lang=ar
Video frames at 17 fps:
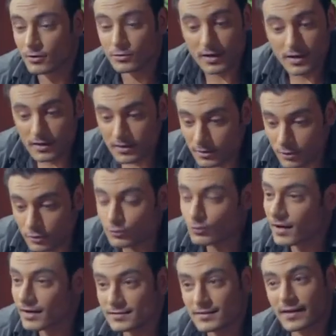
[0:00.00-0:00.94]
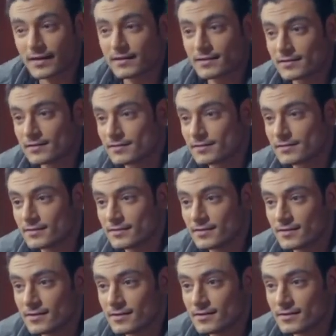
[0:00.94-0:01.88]
اوكي خد وقتك
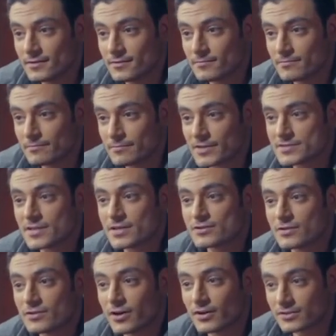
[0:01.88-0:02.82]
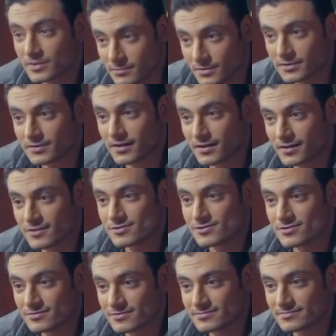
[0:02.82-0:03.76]
بس عشان خاطري ما تتاخرش